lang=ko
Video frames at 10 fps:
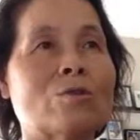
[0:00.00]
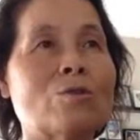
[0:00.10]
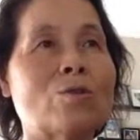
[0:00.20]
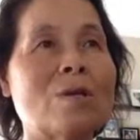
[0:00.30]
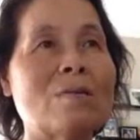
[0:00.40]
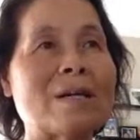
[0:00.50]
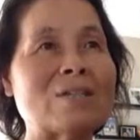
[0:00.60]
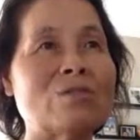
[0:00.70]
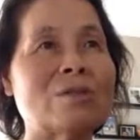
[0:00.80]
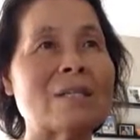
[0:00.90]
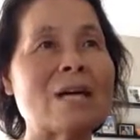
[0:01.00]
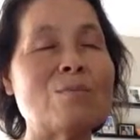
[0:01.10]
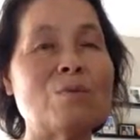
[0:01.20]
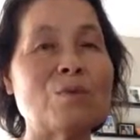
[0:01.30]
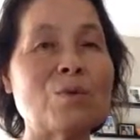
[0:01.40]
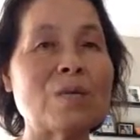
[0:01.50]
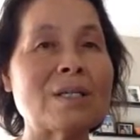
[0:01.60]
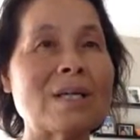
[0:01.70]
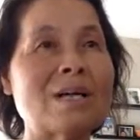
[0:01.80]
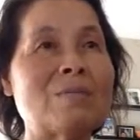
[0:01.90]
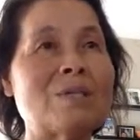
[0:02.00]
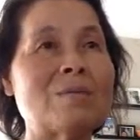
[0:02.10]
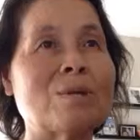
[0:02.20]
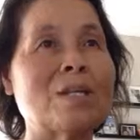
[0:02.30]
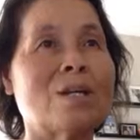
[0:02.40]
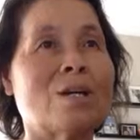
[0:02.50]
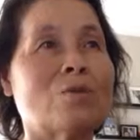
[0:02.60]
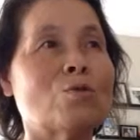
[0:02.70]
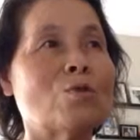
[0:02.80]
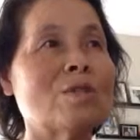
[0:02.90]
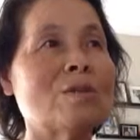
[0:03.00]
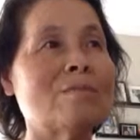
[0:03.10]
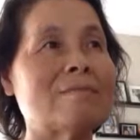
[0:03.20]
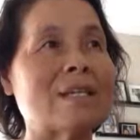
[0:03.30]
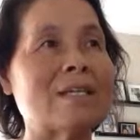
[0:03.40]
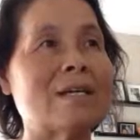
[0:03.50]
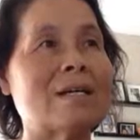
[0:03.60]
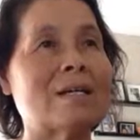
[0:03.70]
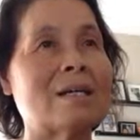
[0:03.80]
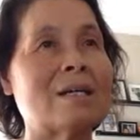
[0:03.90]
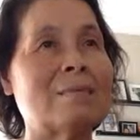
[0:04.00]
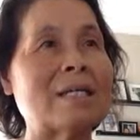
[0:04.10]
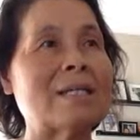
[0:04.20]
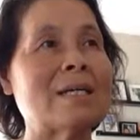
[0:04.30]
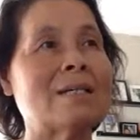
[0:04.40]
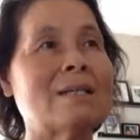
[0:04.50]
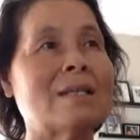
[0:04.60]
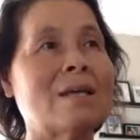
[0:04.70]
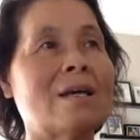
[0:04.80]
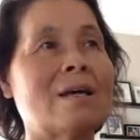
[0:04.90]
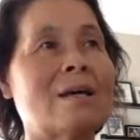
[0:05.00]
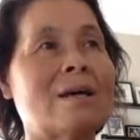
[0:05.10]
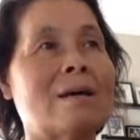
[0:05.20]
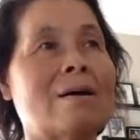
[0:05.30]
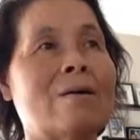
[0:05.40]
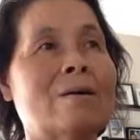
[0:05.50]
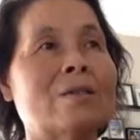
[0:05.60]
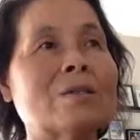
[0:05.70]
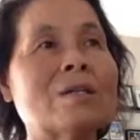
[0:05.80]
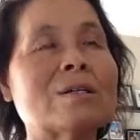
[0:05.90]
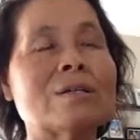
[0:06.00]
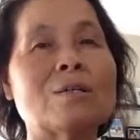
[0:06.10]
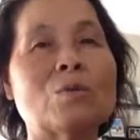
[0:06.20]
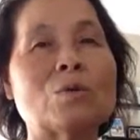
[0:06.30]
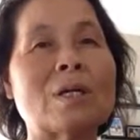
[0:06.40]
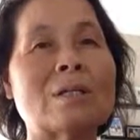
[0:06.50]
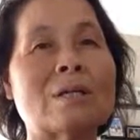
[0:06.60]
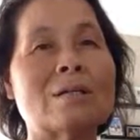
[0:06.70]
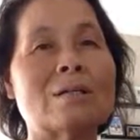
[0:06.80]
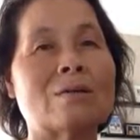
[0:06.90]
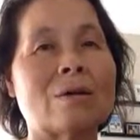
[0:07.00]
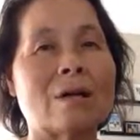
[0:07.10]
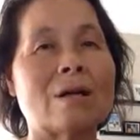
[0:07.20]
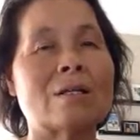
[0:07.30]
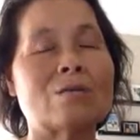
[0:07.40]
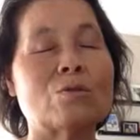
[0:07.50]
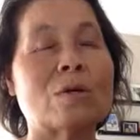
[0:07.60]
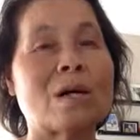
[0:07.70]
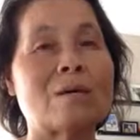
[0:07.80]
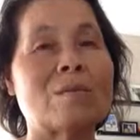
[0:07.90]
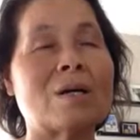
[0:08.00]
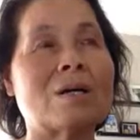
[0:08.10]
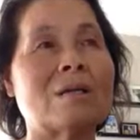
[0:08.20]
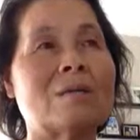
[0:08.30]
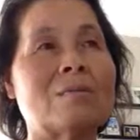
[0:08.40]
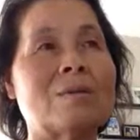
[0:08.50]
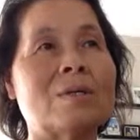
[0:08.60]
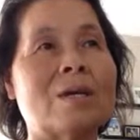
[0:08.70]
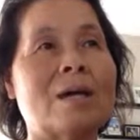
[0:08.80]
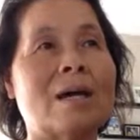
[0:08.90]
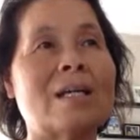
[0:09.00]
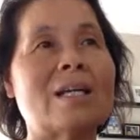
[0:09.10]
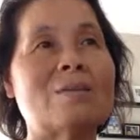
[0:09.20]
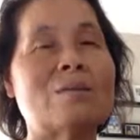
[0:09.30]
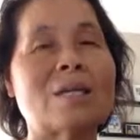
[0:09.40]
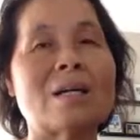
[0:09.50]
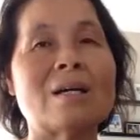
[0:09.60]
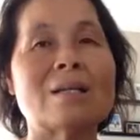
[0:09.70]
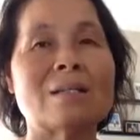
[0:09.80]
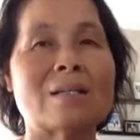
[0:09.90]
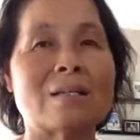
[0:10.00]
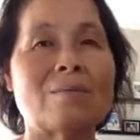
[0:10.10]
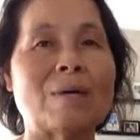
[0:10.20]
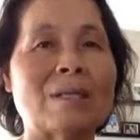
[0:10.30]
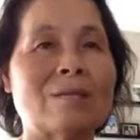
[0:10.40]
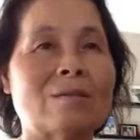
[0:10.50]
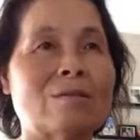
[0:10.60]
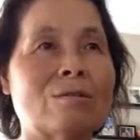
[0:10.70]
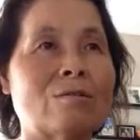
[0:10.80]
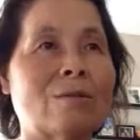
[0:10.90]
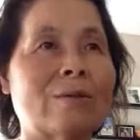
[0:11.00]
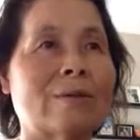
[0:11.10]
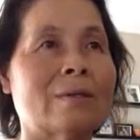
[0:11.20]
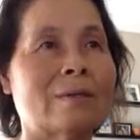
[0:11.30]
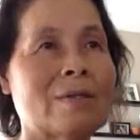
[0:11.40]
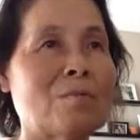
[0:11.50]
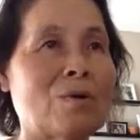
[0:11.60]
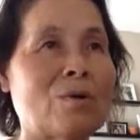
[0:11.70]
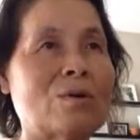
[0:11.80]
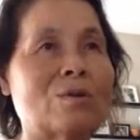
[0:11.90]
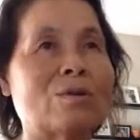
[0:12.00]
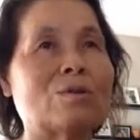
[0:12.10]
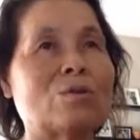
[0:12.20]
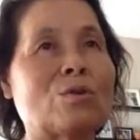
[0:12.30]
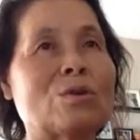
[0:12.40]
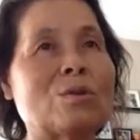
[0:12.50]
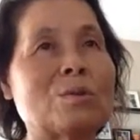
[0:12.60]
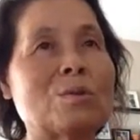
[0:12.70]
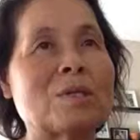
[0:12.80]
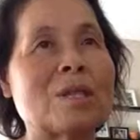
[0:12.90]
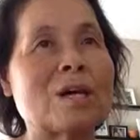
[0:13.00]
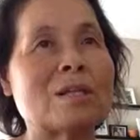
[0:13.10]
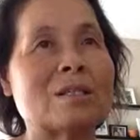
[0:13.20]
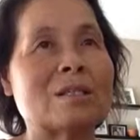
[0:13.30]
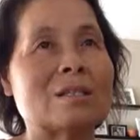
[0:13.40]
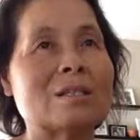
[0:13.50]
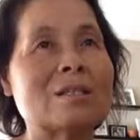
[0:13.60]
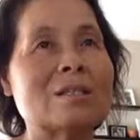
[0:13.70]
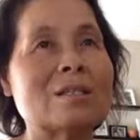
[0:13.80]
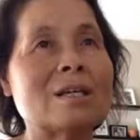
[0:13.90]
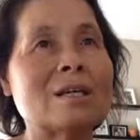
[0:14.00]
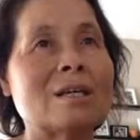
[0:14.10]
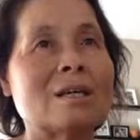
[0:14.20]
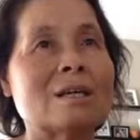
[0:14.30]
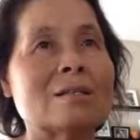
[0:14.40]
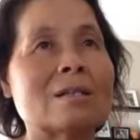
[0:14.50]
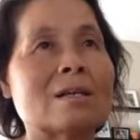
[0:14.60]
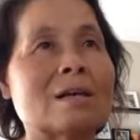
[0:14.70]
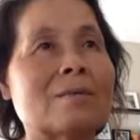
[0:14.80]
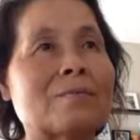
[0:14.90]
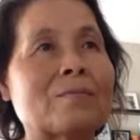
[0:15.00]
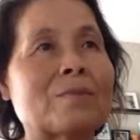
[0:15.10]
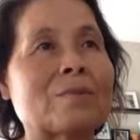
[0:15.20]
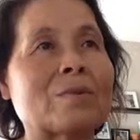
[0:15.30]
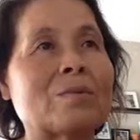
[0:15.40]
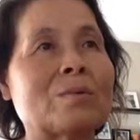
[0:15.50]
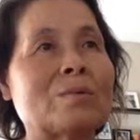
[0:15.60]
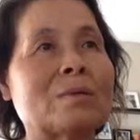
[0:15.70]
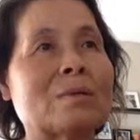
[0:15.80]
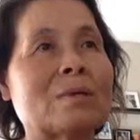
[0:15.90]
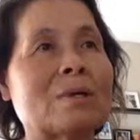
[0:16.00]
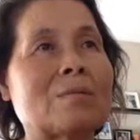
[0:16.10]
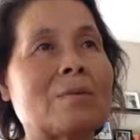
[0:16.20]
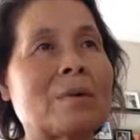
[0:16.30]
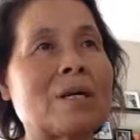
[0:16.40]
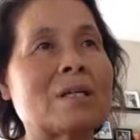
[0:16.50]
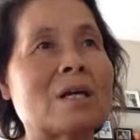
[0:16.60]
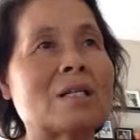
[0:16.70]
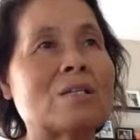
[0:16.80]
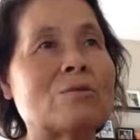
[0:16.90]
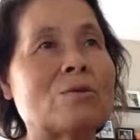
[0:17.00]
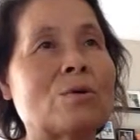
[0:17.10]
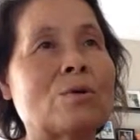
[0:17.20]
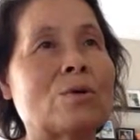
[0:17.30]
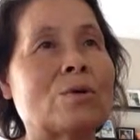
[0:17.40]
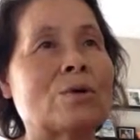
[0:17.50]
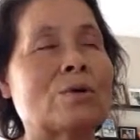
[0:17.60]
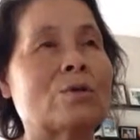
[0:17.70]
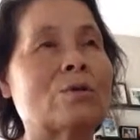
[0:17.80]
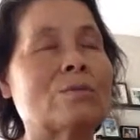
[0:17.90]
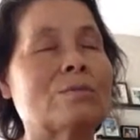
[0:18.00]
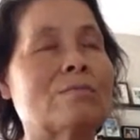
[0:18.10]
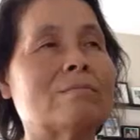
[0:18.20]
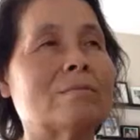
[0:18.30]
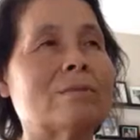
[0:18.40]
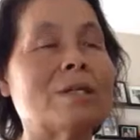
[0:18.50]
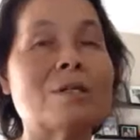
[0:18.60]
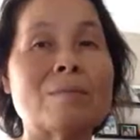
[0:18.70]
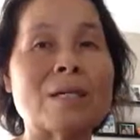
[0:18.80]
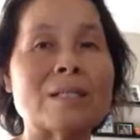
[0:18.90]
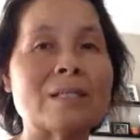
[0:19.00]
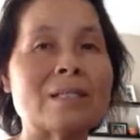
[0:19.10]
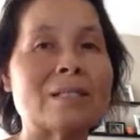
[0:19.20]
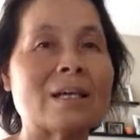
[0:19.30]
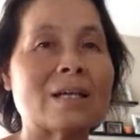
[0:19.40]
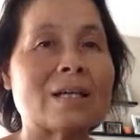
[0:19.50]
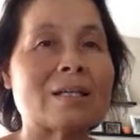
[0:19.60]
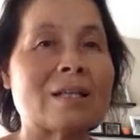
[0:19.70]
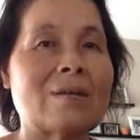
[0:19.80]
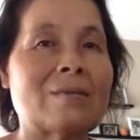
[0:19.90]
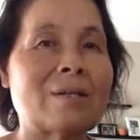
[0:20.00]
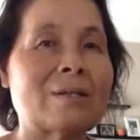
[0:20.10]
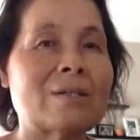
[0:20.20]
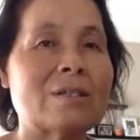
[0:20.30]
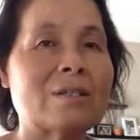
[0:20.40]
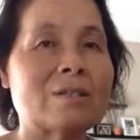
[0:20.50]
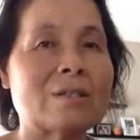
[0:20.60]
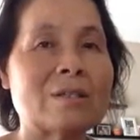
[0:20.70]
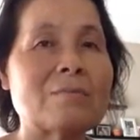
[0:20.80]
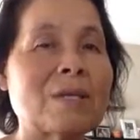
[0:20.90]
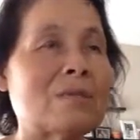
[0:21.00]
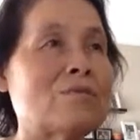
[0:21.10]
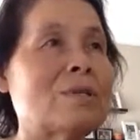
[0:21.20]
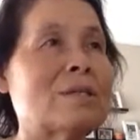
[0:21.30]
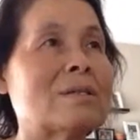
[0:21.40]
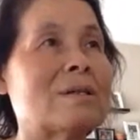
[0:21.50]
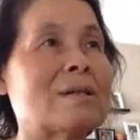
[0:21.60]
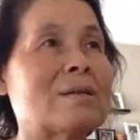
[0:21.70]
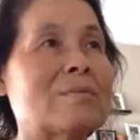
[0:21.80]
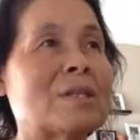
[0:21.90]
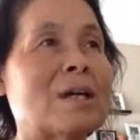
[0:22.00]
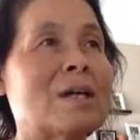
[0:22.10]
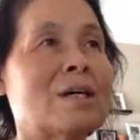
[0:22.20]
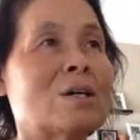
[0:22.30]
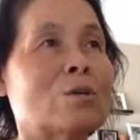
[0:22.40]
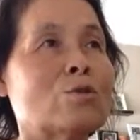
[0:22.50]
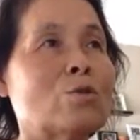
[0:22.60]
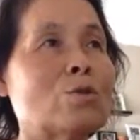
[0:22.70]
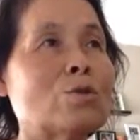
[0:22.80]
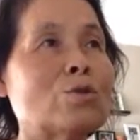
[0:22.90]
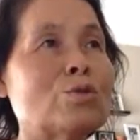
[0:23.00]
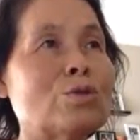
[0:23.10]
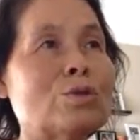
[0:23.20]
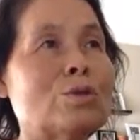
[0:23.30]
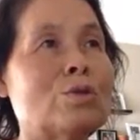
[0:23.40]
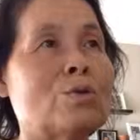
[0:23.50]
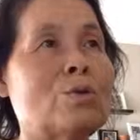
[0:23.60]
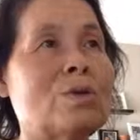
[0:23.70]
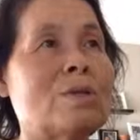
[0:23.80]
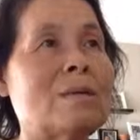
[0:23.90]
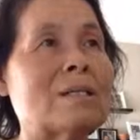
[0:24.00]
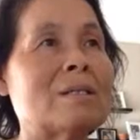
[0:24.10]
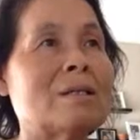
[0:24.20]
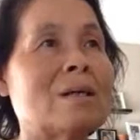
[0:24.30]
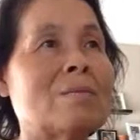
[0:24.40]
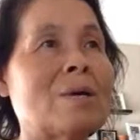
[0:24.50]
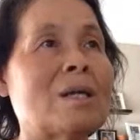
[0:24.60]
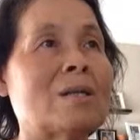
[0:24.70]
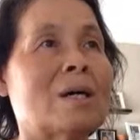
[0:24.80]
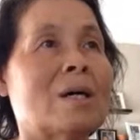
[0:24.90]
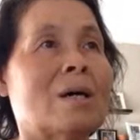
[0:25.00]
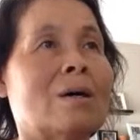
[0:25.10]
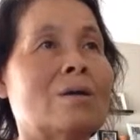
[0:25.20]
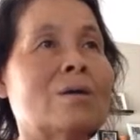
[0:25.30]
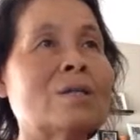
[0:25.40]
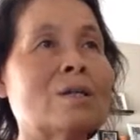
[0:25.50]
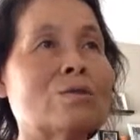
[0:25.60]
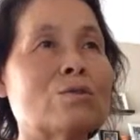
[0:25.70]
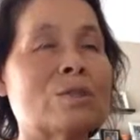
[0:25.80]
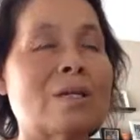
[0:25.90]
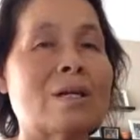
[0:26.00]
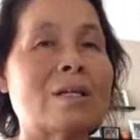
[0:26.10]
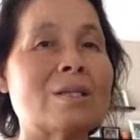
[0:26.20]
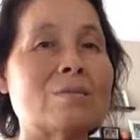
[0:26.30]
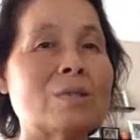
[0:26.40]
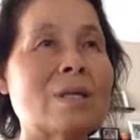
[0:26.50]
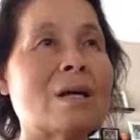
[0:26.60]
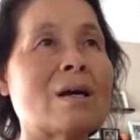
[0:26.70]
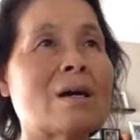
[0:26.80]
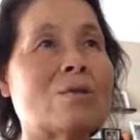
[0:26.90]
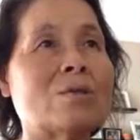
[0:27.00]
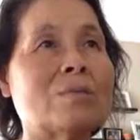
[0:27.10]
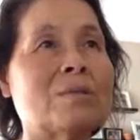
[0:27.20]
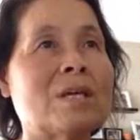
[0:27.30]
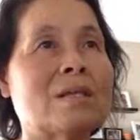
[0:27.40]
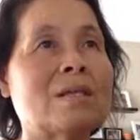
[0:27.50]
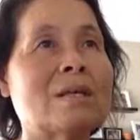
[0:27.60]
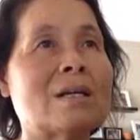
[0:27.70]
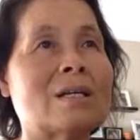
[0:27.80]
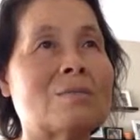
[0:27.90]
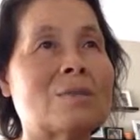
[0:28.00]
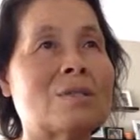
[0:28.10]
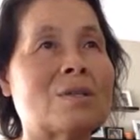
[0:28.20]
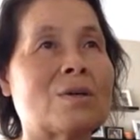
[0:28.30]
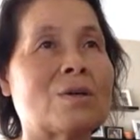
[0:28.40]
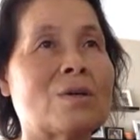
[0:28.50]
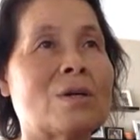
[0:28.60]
조건에 맞춘 삶은 피곤한 삶이지만 조건이 맞지, 아, 맞지 않을 때 어, 영생을 얻지 못한다는 일종의 강박관념이 하나님을 사랑하지 않게 만드는 거죠. 참 이것도 어렵습니다. 실제 제가 목간이 뭐, 아니고 또 책을 많이 읽지 않았기 때문에 그런지 저는 참 단순하게 생각합니다. 조건을 주고 그 조건에 맞을 때에만 어, 영생을 주신 하나님은 사랑하고 싶지 않는 하나님이었어요.